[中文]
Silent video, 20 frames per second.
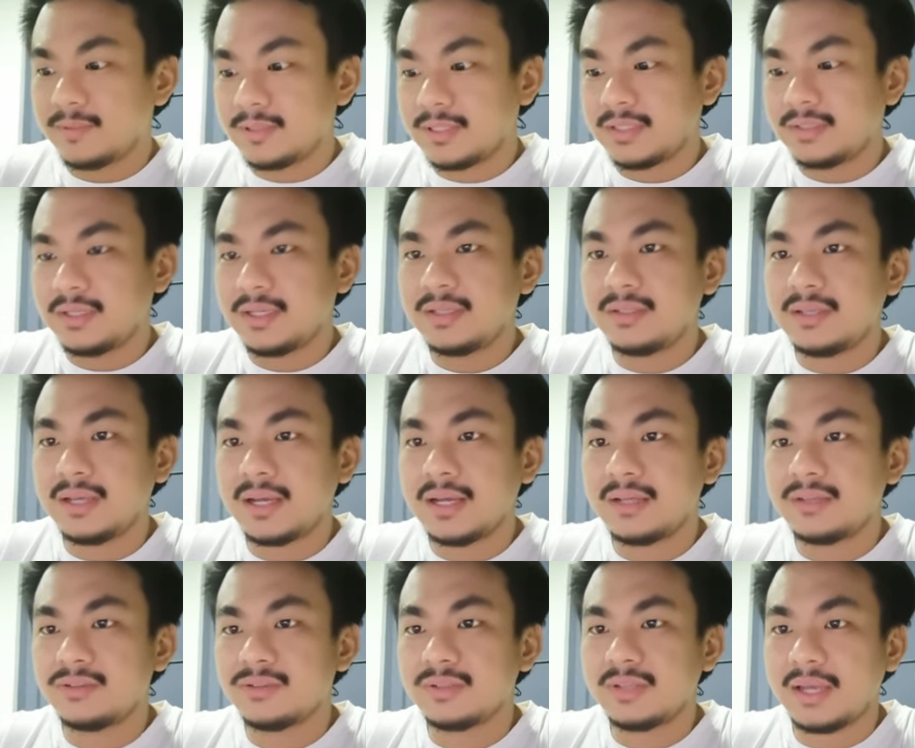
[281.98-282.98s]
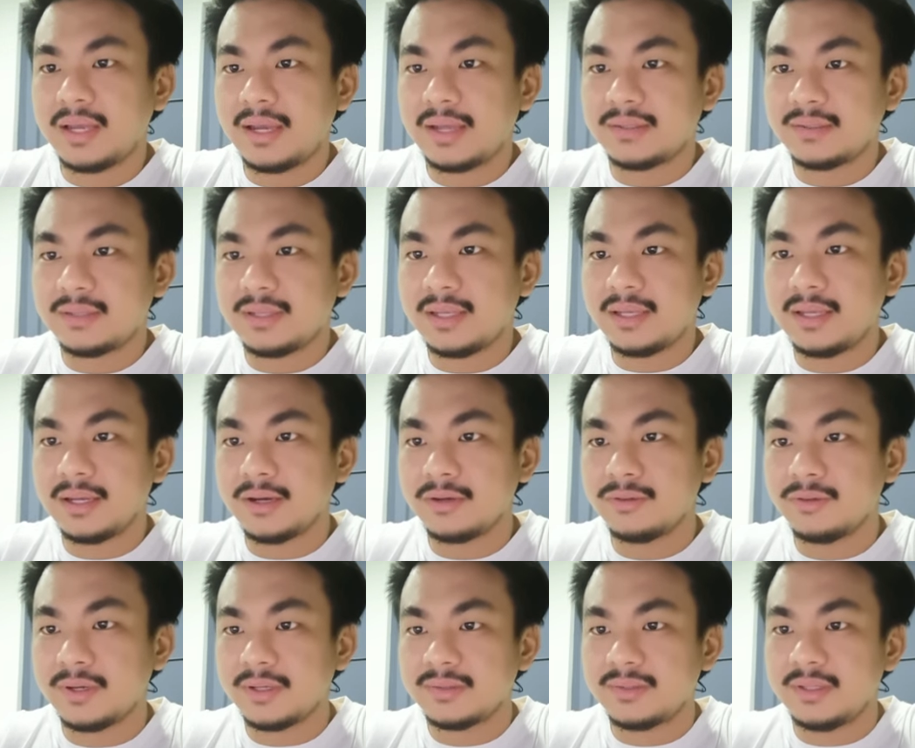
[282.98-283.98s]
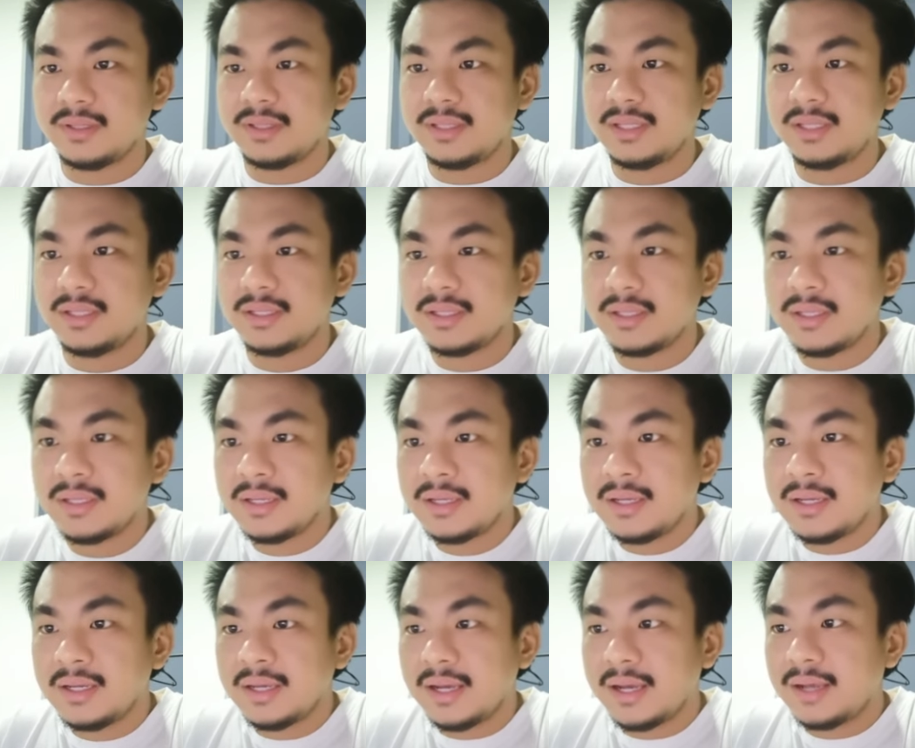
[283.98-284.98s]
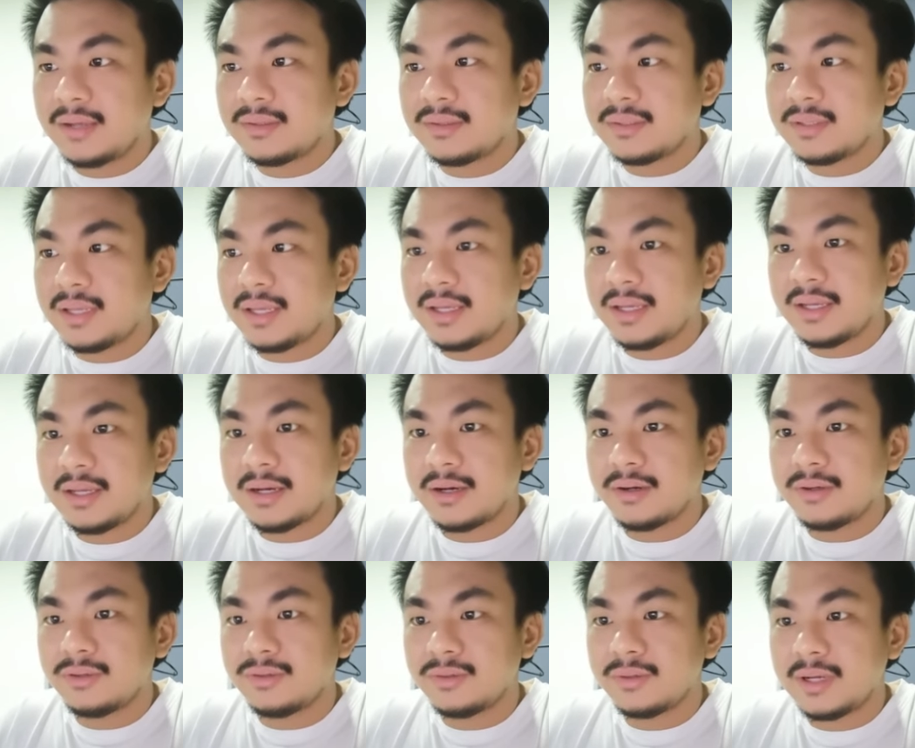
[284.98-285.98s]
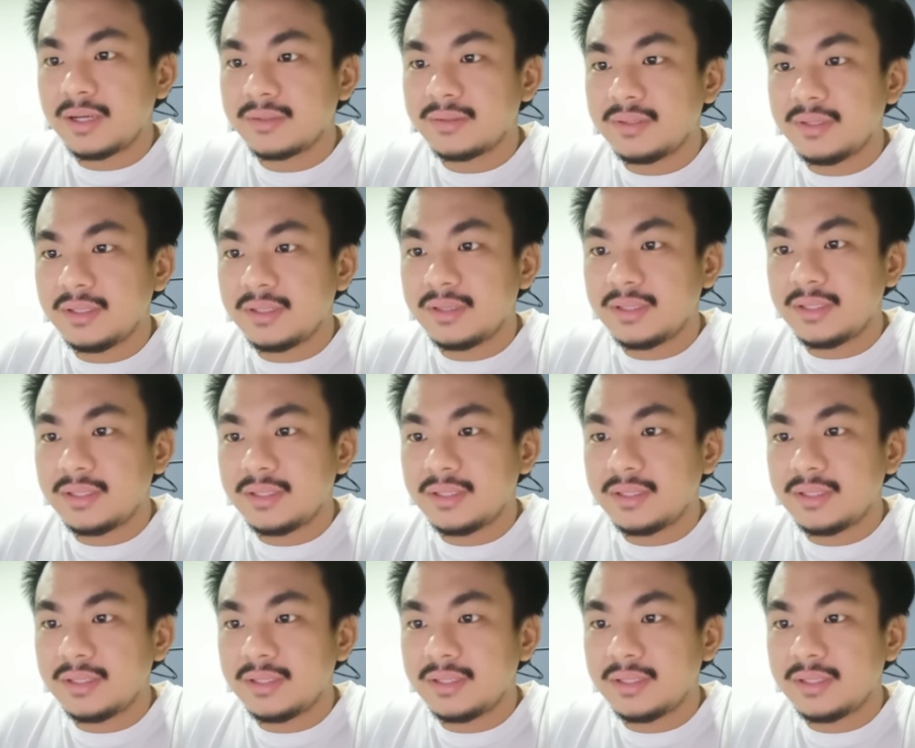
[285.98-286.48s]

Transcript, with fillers: 们再接下来就是 S K L U S D D，S K L U S D